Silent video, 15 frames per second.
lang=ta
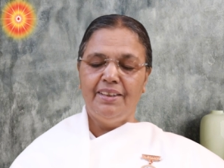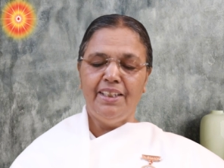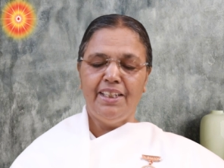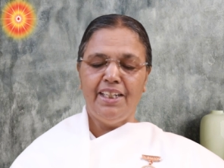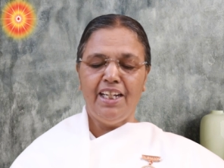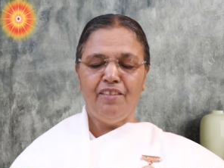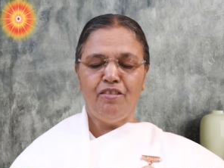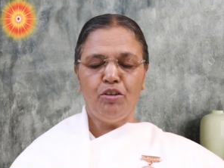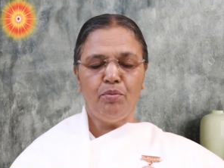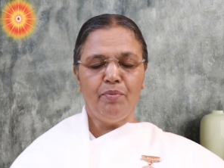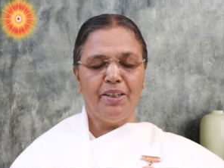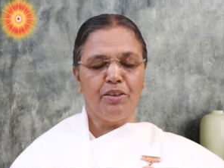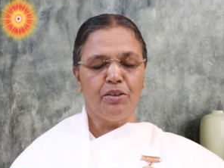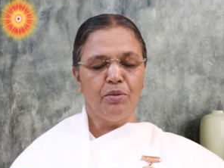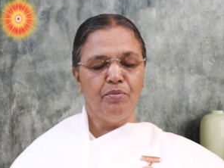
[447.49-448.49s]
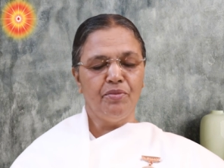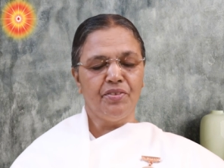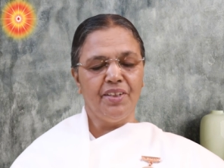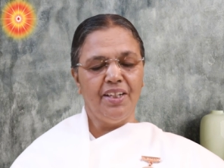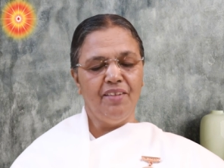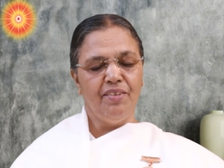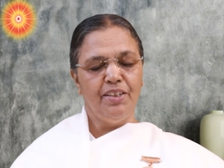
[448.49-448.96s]
நினைவு மற்றும்
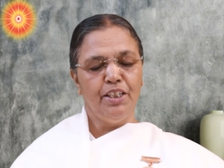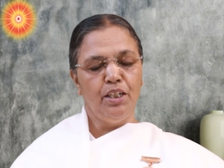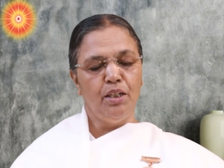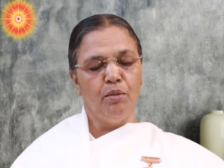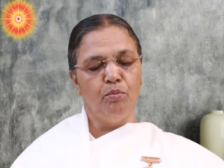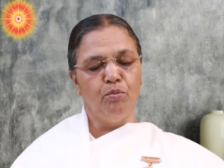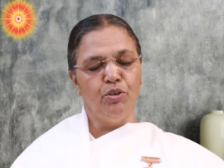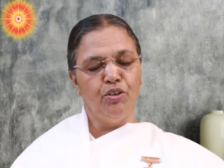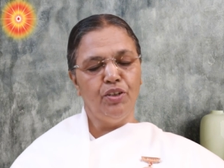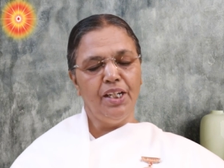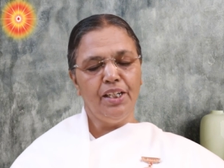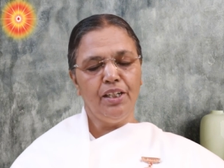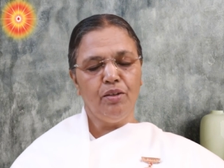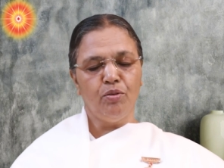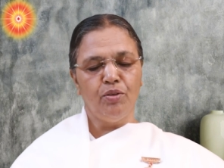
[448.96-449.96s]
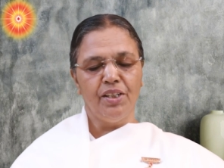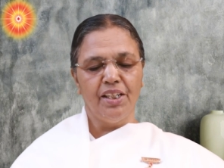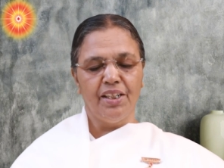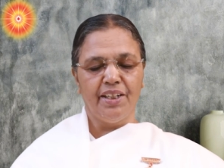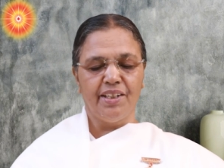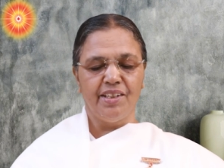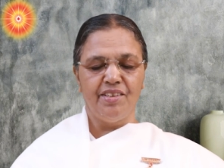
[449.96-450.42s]
சேவையில் முன்னேறி
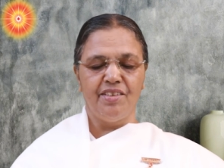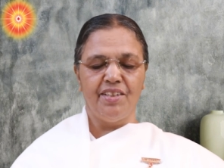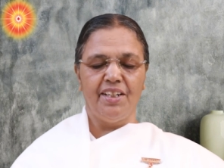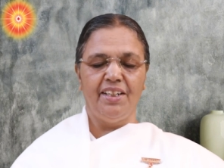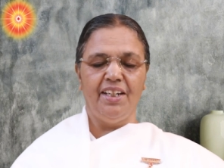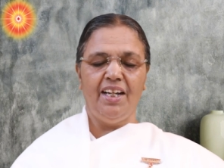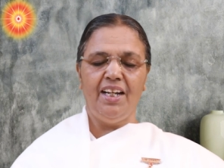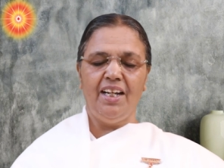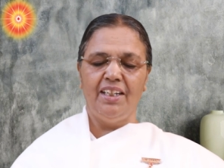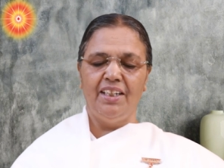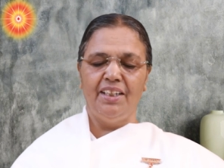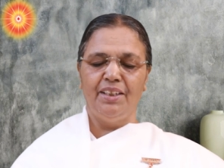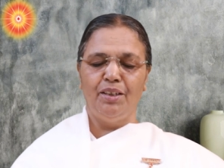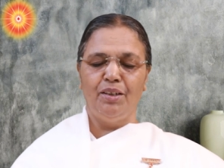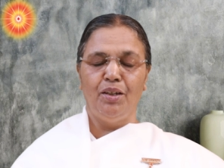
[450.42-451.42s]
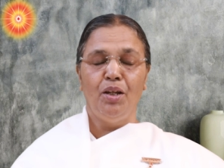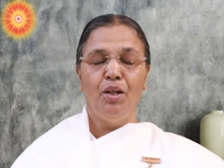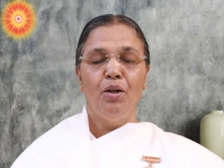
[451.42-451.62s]
கொண்டிருக்கின்றேனா அல்லது